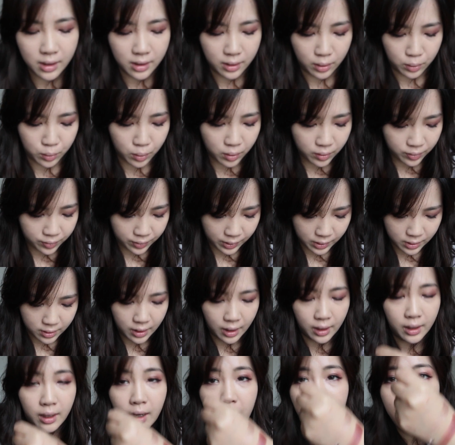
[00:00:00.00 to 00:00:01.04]
了很多粉
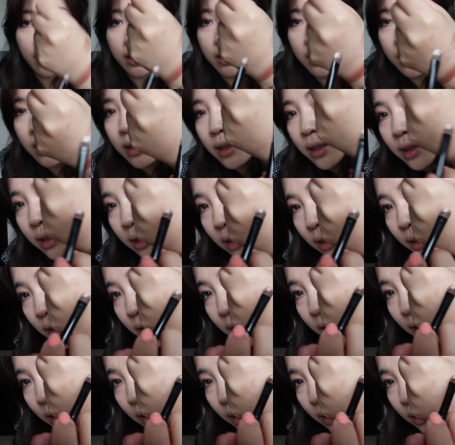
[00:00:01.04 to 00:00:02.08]
上来，
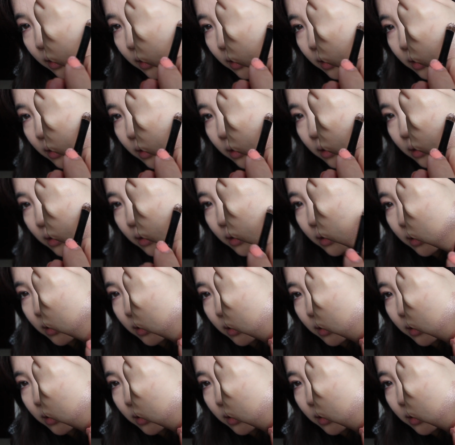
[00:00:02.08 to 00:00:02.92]
然后